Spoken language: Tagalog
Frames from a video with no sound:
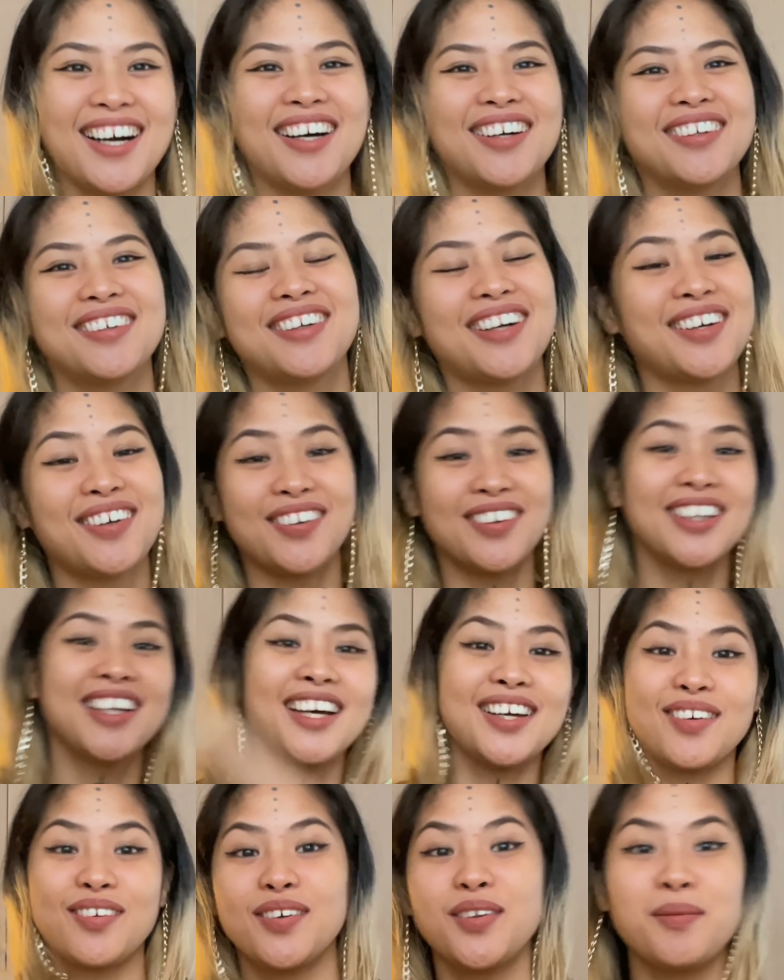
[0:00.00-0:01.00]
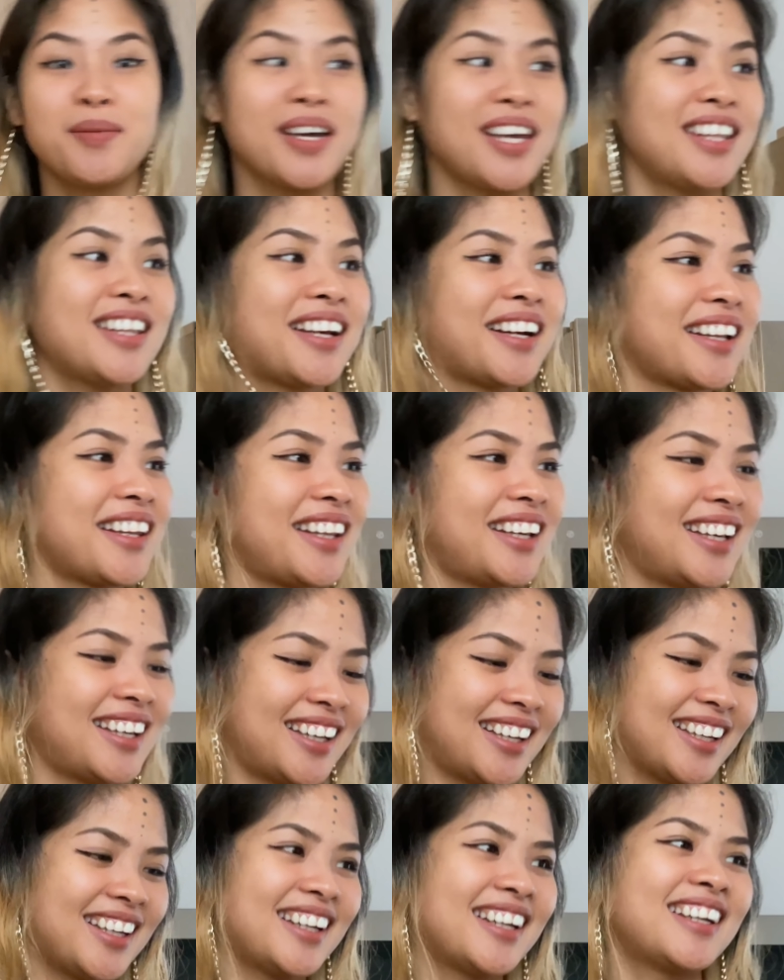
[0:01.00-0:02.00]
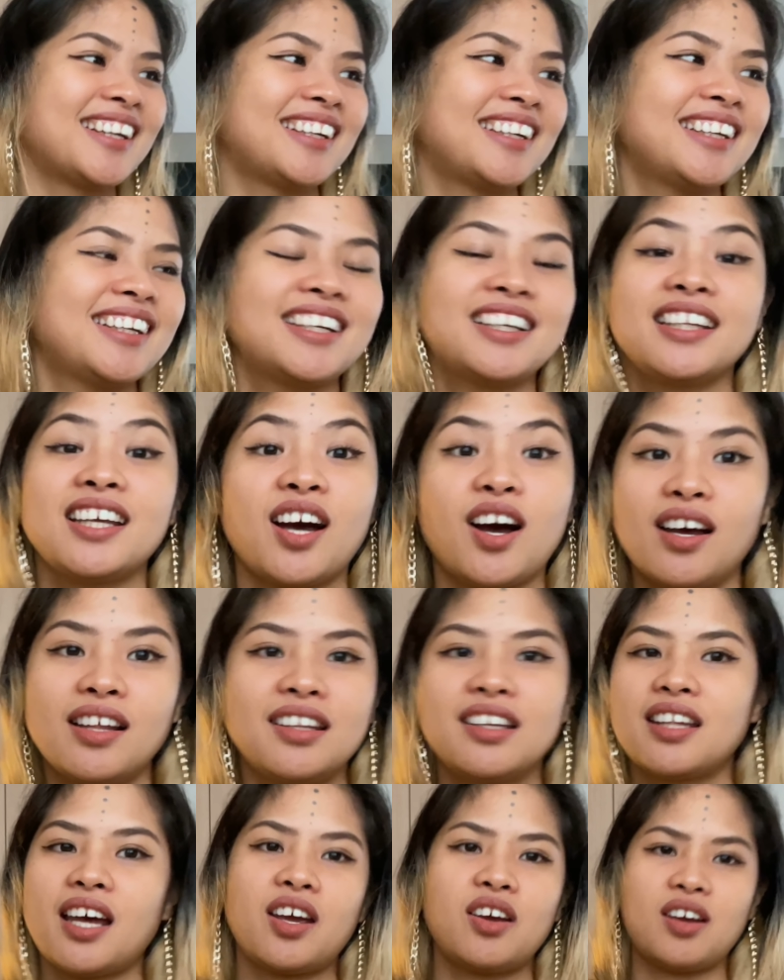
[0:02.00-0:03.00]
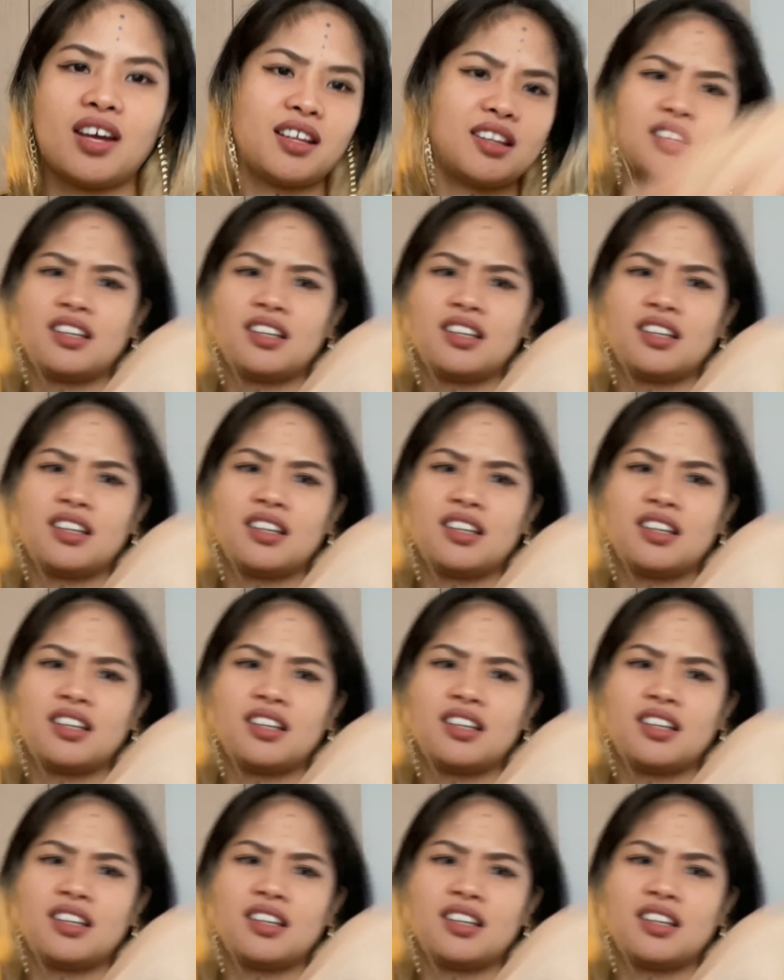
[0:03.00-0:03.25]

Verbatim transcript: ako. Ayaw na, ayaw na mag-inarap Hindi ako, ah, hindi tayo yan.